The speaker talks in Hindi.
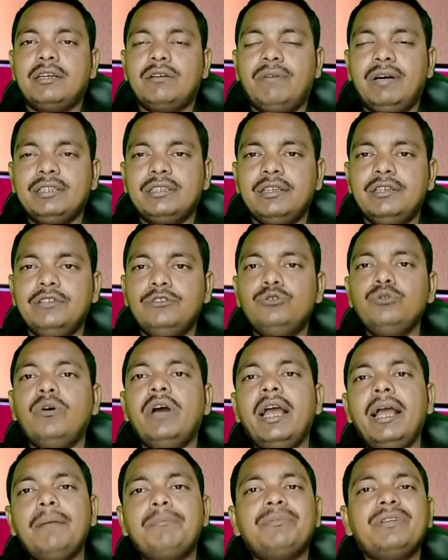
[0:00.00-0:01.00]
ऐप्स
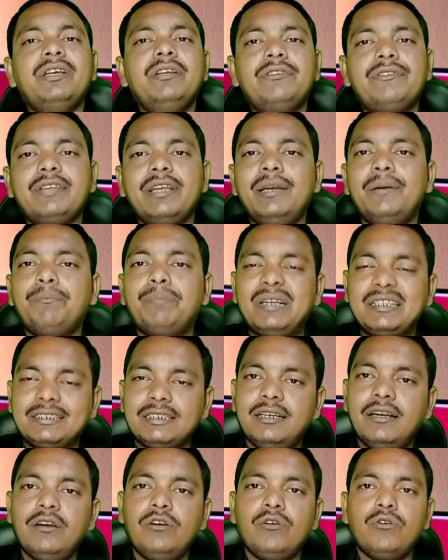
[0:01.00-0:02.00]
प्रोवाइड करवाते हैं जो
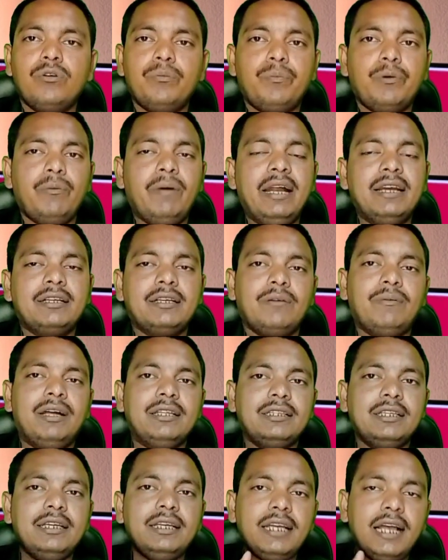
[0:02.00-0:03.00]
ऐप्स इंसेंट पर्सनल
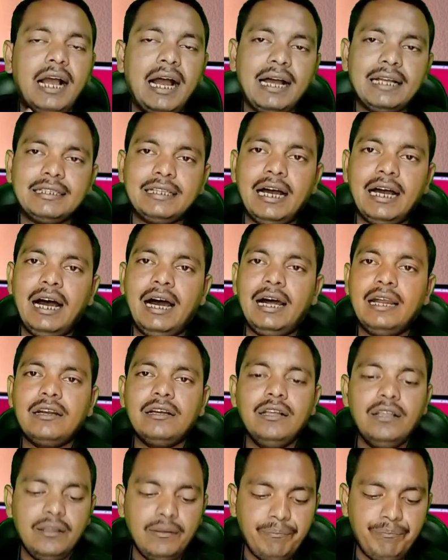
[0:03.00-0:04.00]
लोन प्रोवाइड करवाते
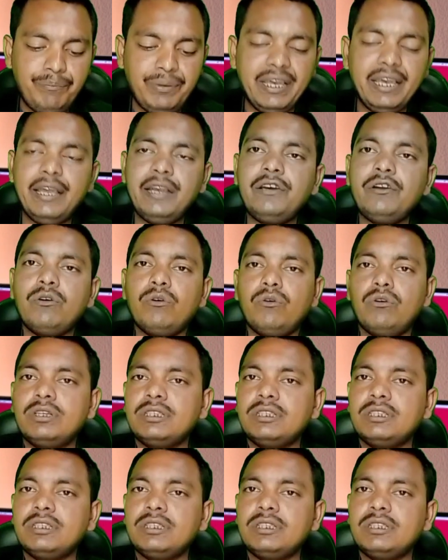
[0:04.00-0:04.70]
हैं आधार